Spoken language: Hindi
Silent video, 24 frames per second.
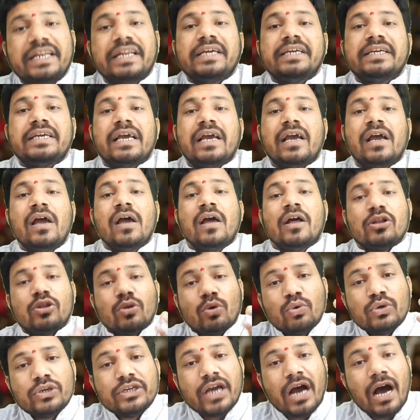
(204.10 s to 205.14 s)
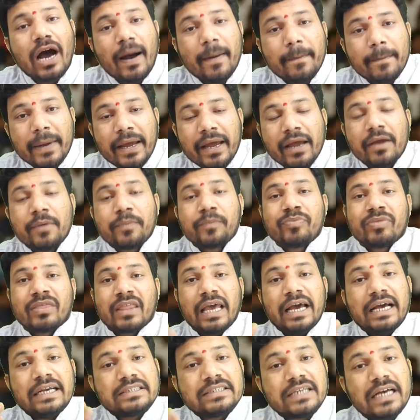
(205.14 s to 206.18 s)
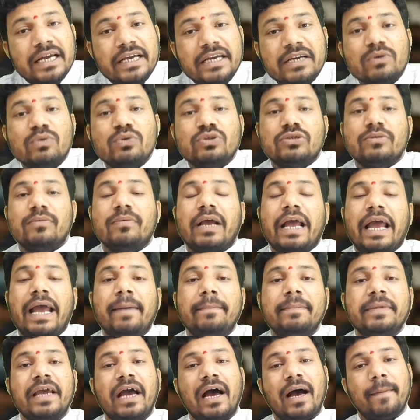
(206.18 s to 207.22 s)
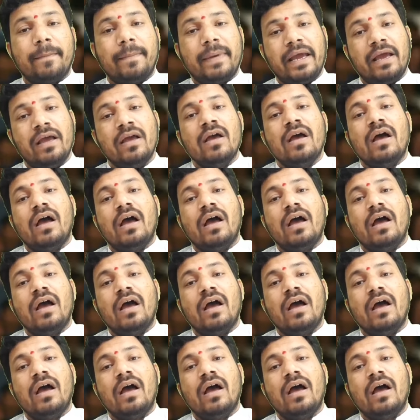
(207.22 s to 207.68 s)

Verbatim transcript: ही नहीं है तो यहाँ पे ऐसा ही कुछ गेम यहाँ पे